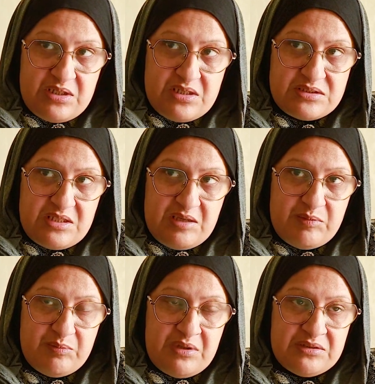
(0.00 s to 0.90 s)
للرئاسه
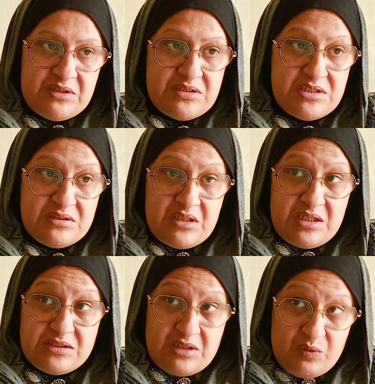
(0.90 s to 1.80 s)
العامه بعد
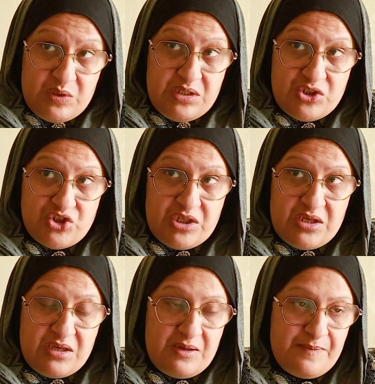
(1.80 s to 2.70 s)
انتظار طويل
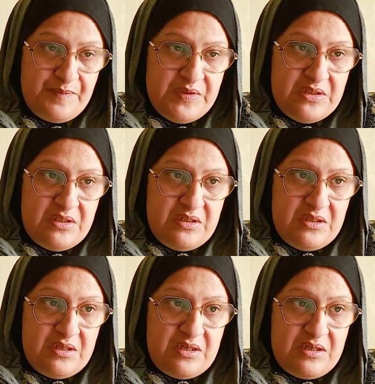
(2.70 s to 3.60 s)
لشكايه
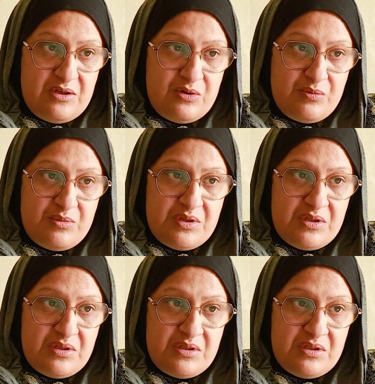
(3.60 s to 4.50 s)
انهم
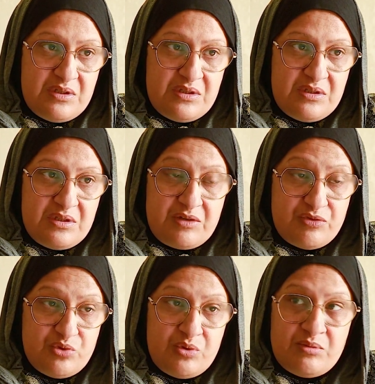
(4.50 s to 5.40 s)
آه،
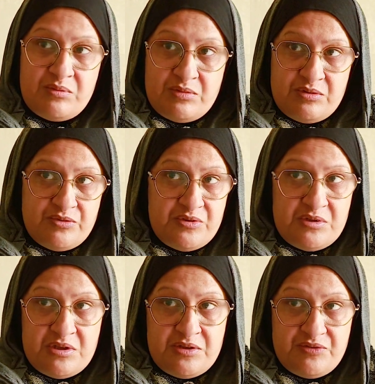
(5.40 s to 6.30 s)
رفضوا
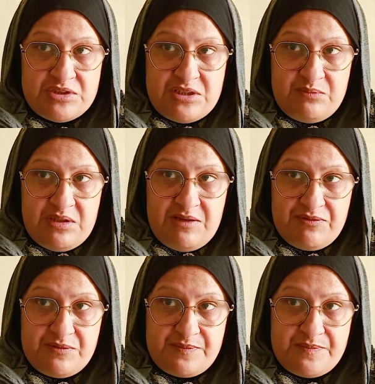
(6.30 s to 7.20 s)
آه، فتح
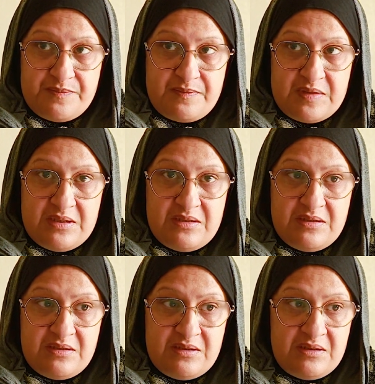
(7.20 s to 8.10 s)
الملف
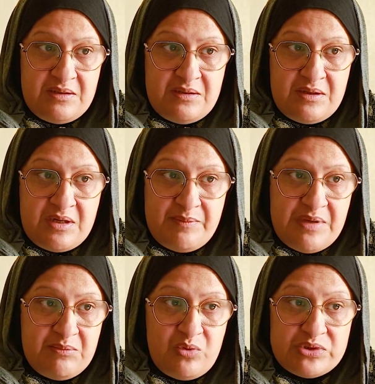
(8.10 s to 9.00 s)
آه، رغم
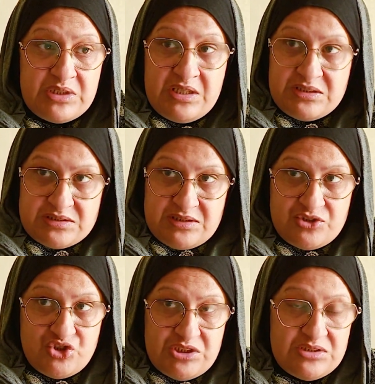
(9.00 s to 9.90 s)
المعطيات
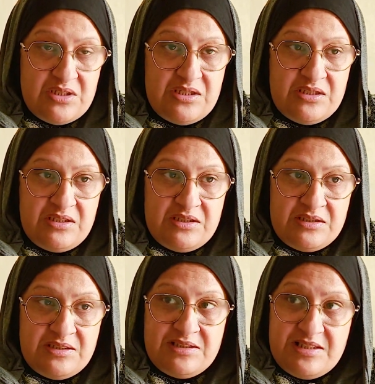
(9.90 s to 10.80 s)
الجديده اللي
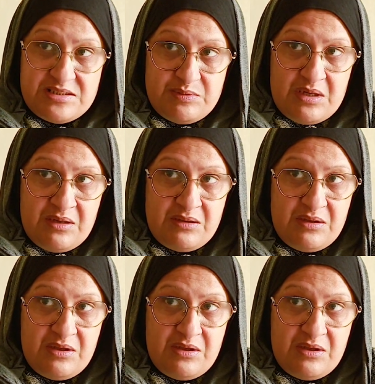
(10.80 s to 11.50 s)
اللي دليت بها